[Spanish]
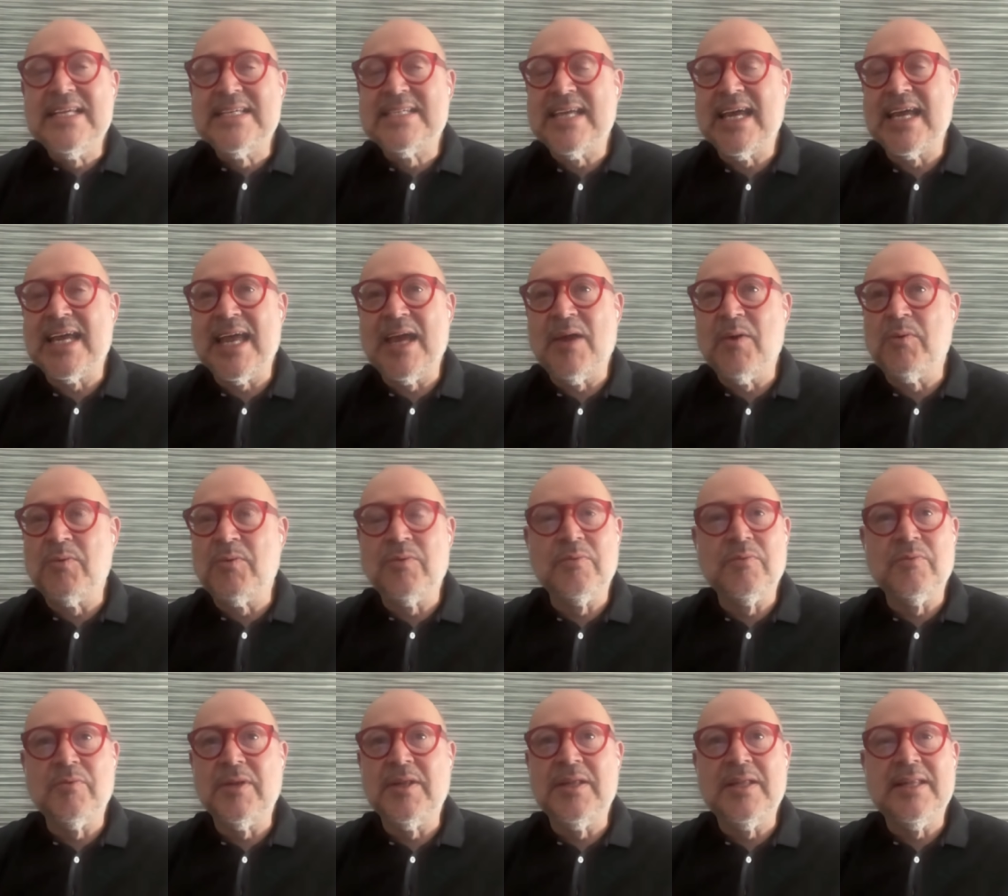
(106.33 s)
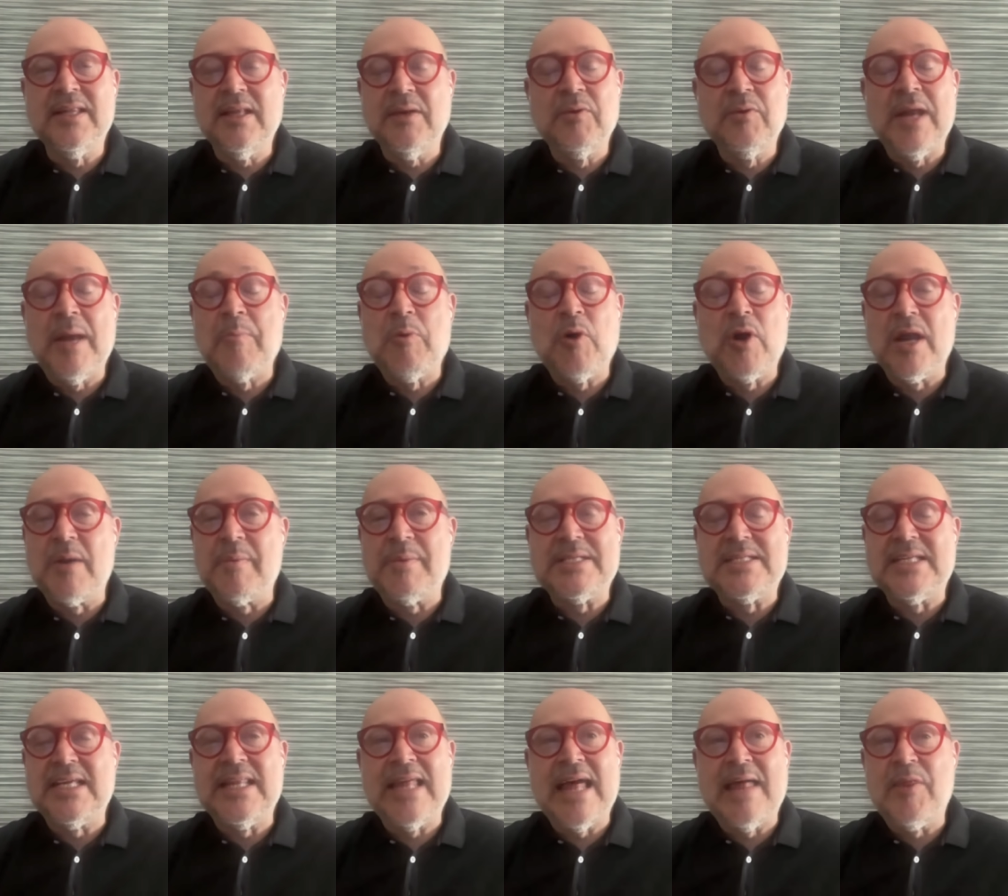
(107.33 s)
y dice que una
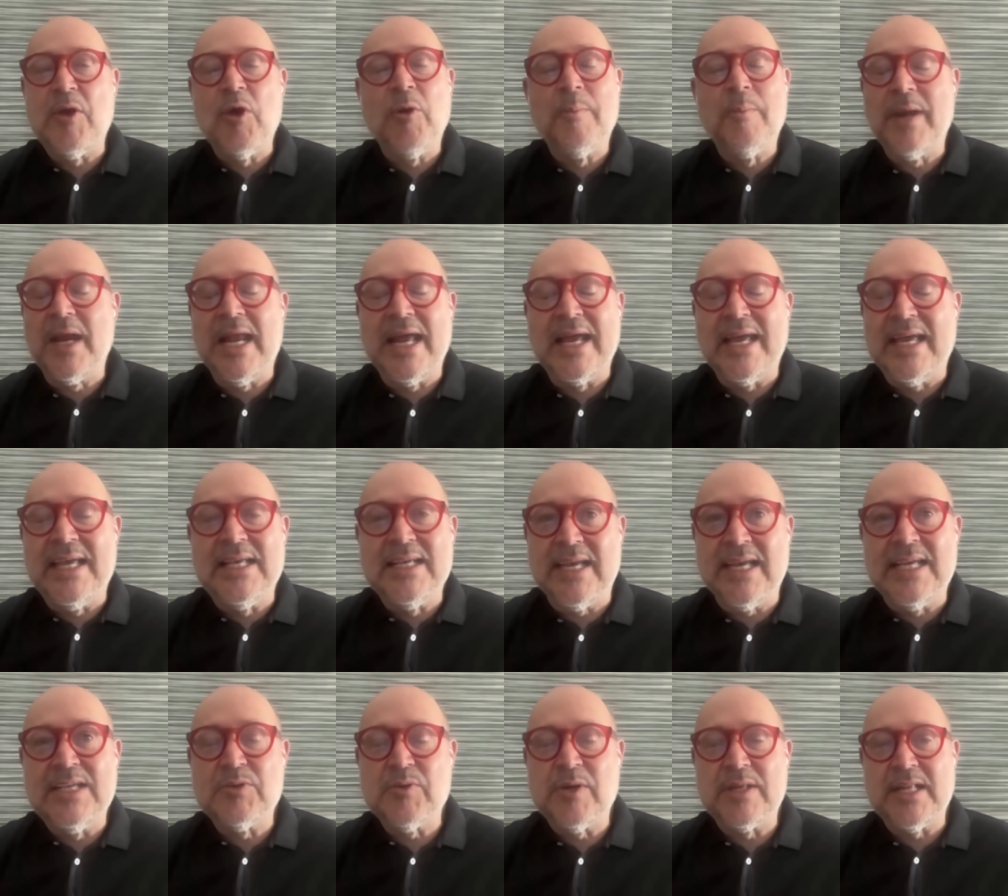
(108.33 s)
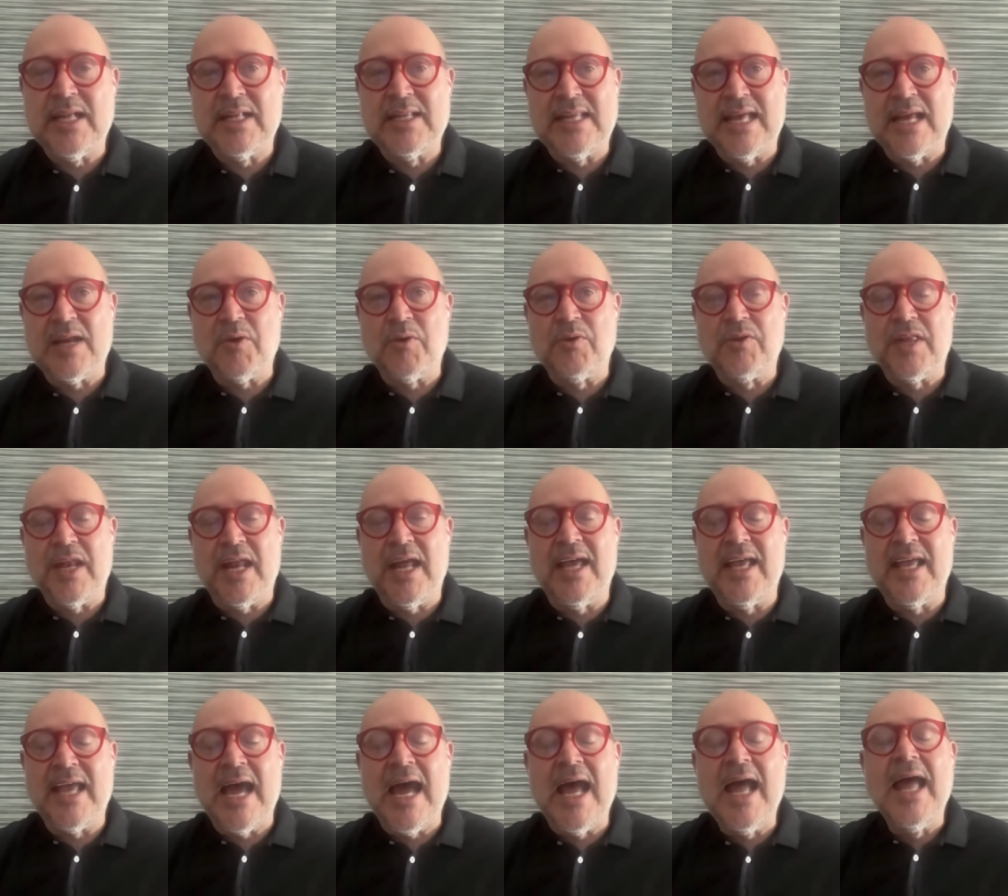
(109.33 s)
mujer vestida de hombre la quiso atentar
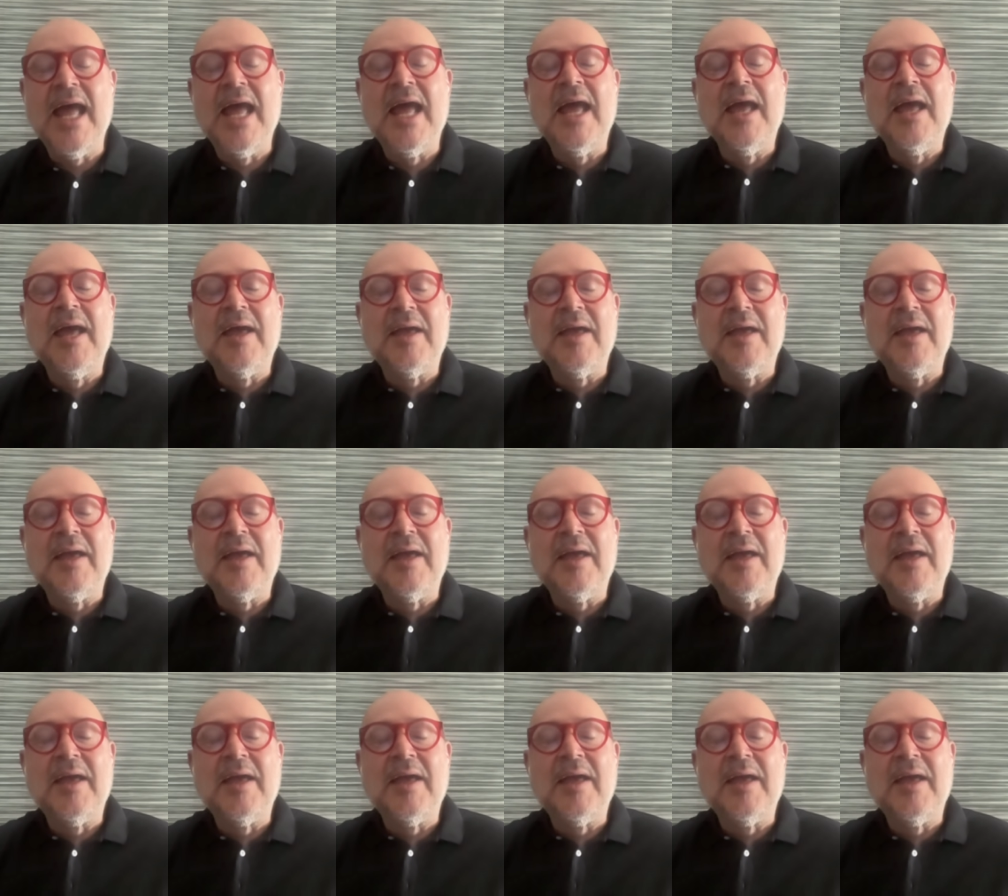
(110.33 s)
contra ella.